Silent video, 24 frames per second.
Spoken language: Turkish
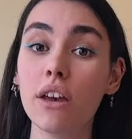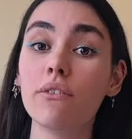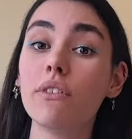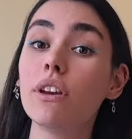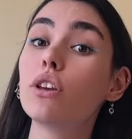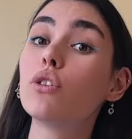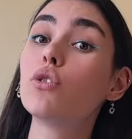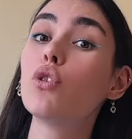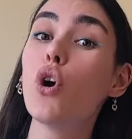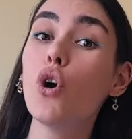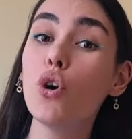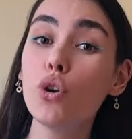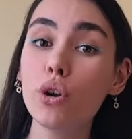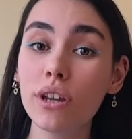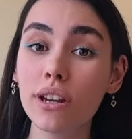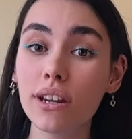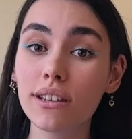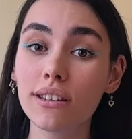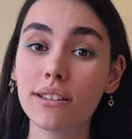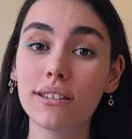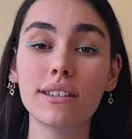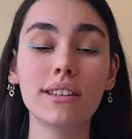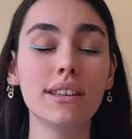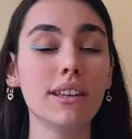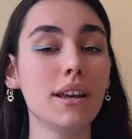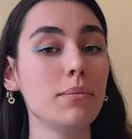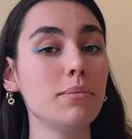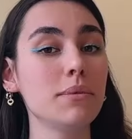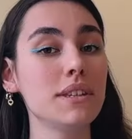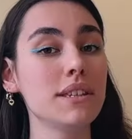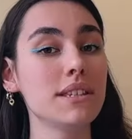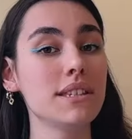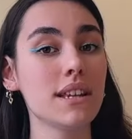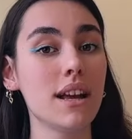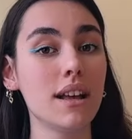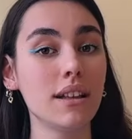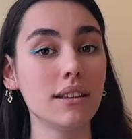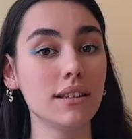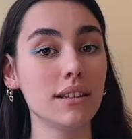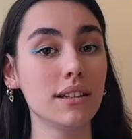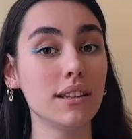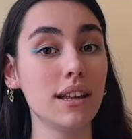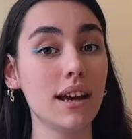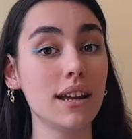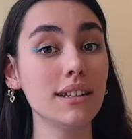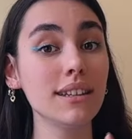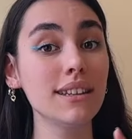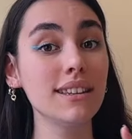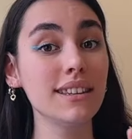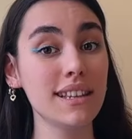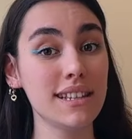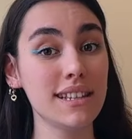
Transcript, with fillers: ve kör yaratığın yaptığı saldırılar da